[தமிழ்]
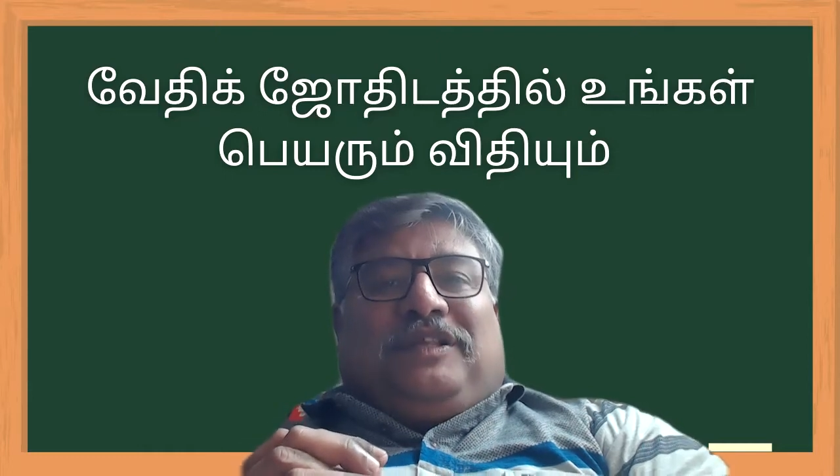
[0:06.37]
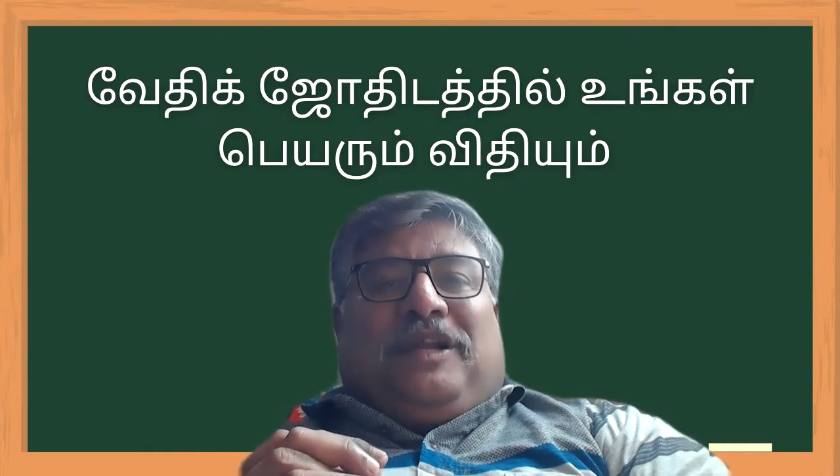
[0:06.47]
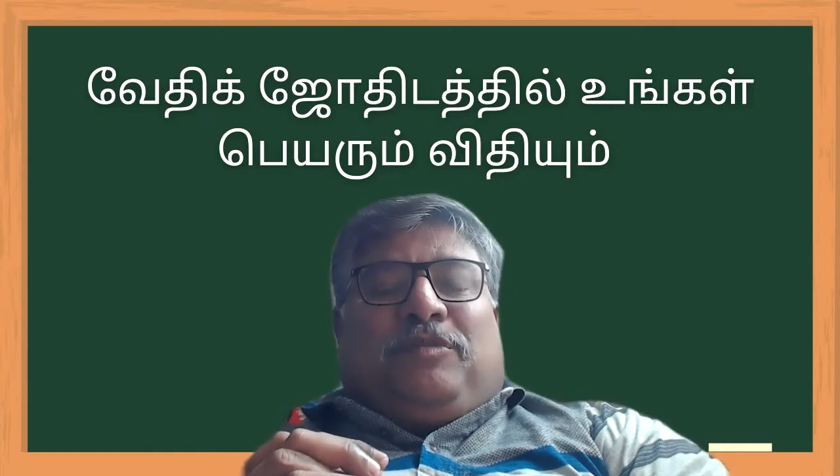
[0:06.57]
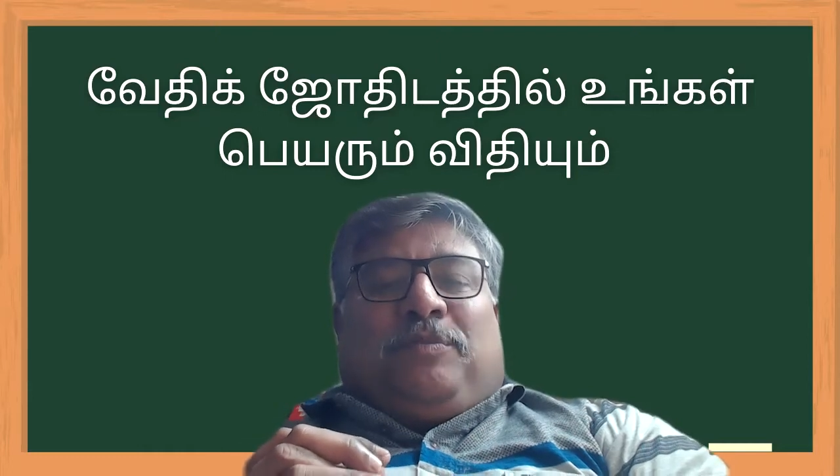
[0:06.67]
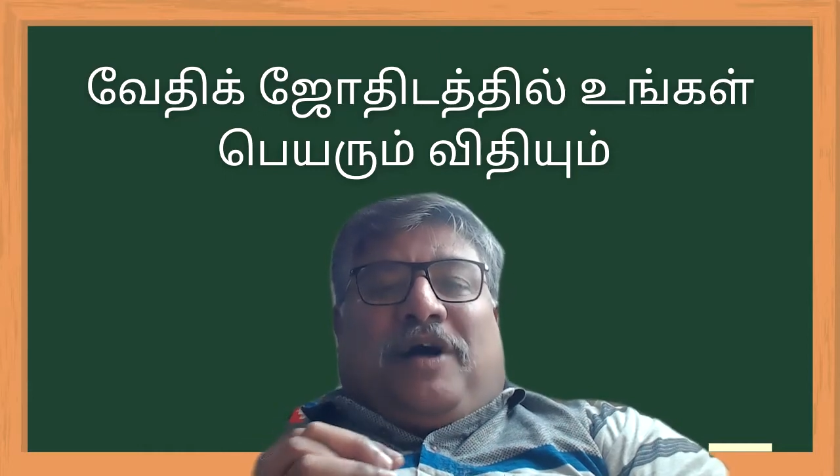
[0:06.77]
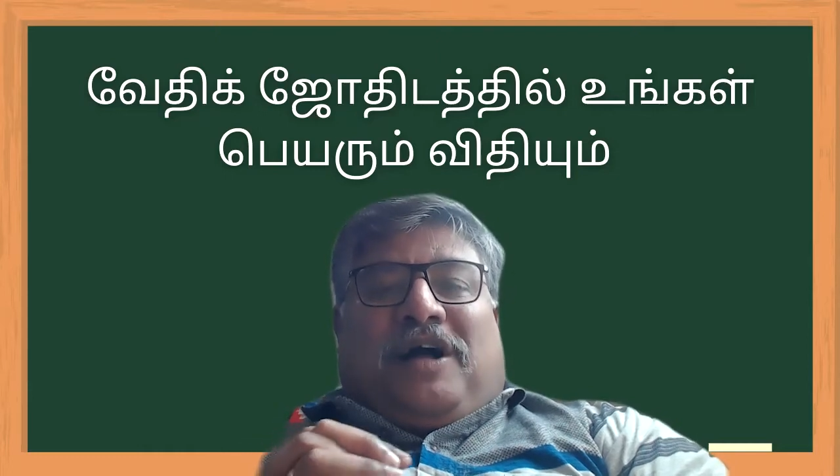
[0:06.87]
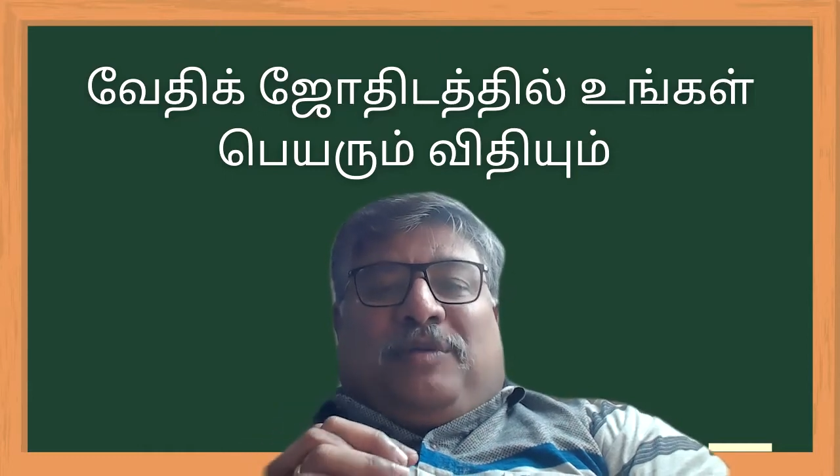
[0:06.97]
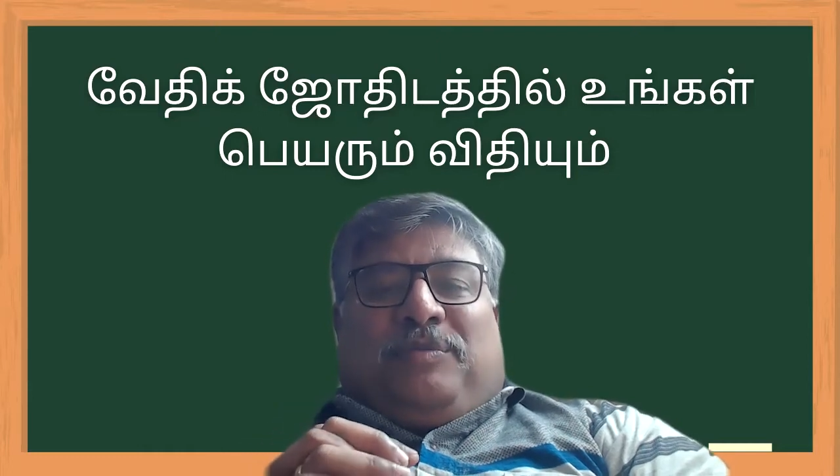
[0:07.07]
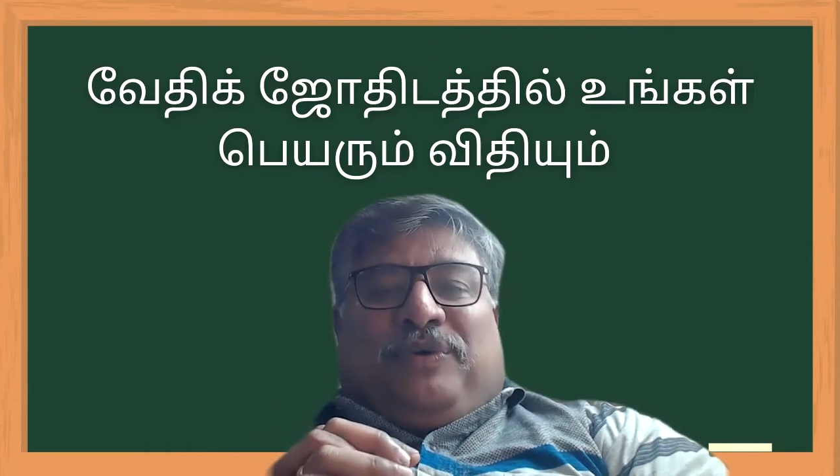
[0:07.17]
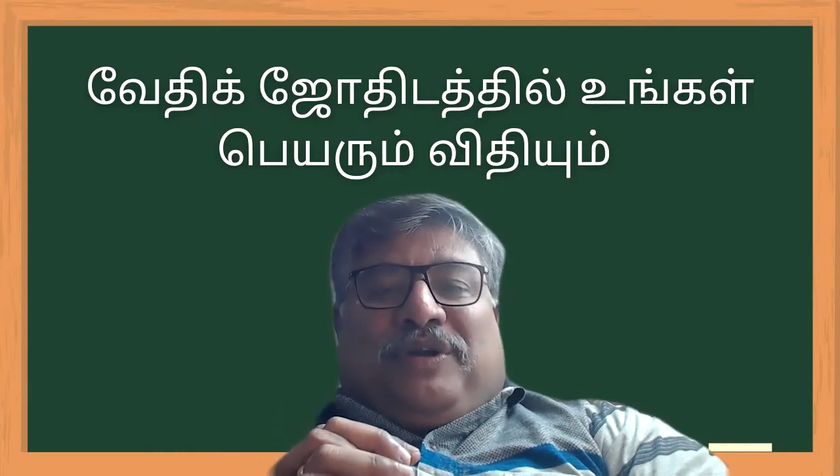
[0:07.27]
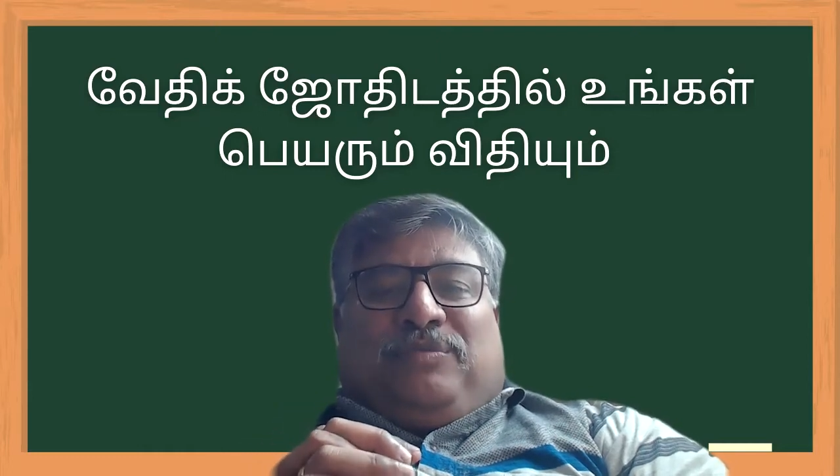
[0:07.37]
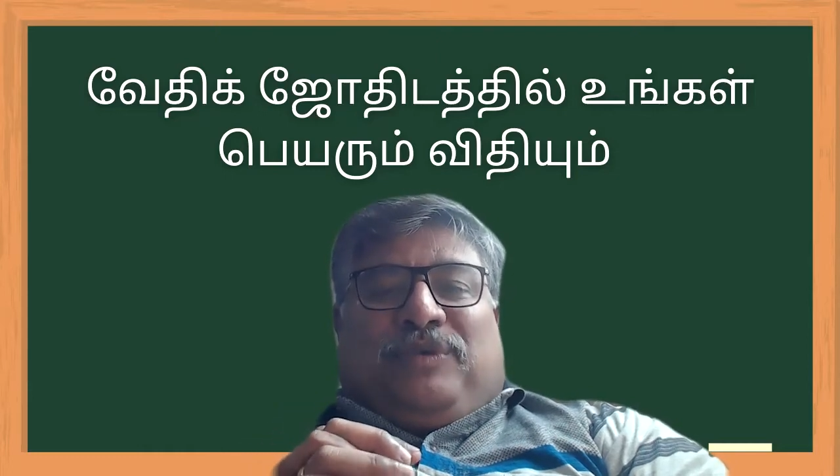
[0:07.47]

வந்து நம்ம பார்க்க போற